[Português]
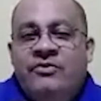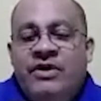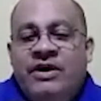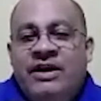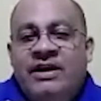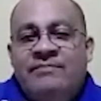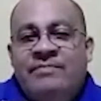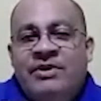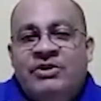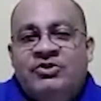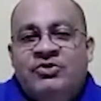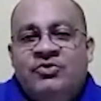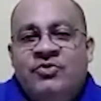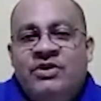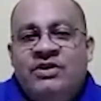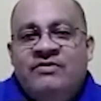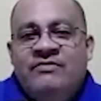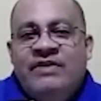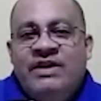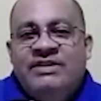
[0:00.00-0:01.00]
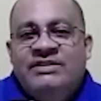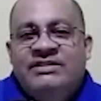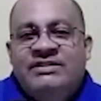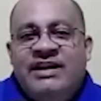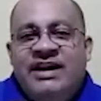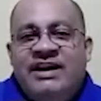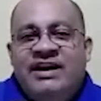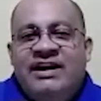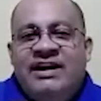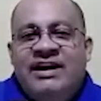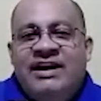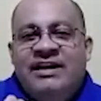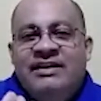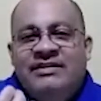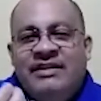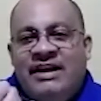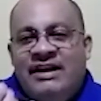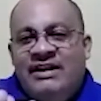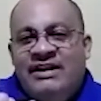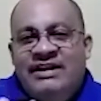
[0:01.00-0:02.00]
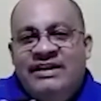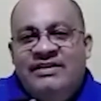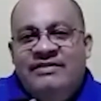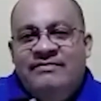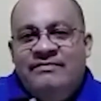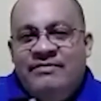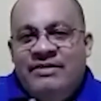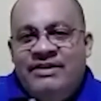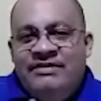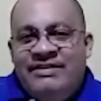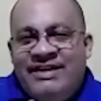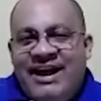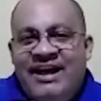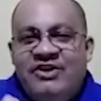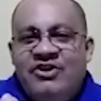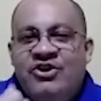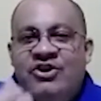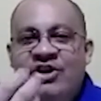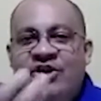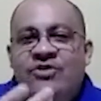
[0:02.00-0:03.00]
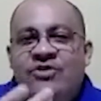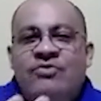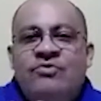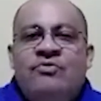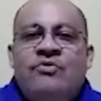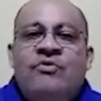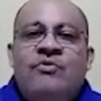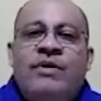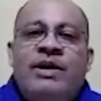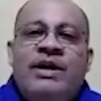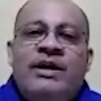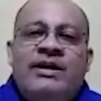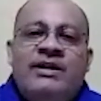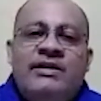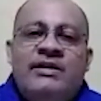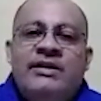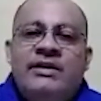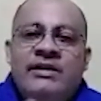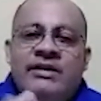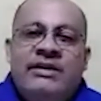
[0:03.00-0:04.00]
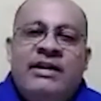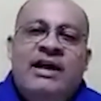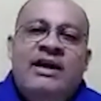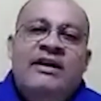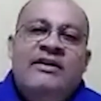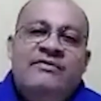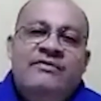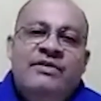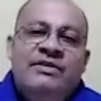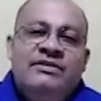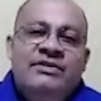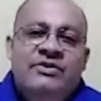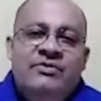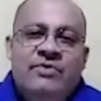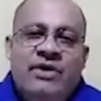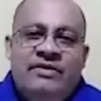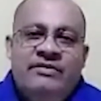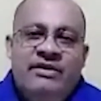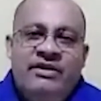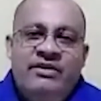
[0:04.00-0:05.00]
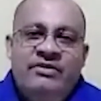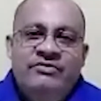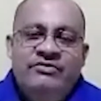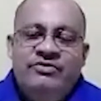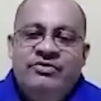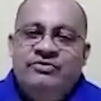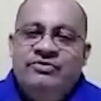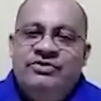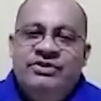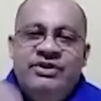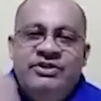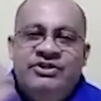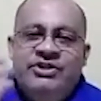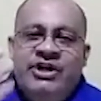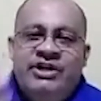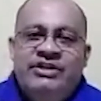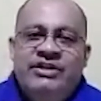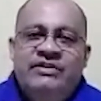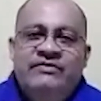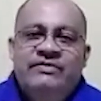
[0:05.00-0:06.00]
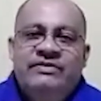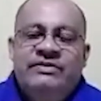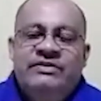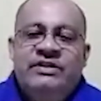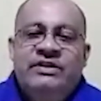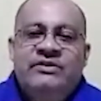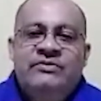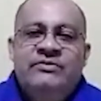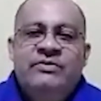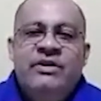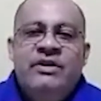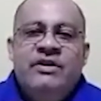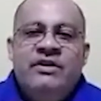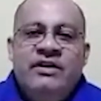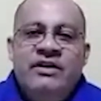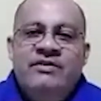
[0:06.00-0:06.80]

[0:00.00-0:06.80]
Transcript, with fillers: com aquela pessoa que vai estar ali interagindo com ela na revista em quadrinhos, ou seja, na televisão,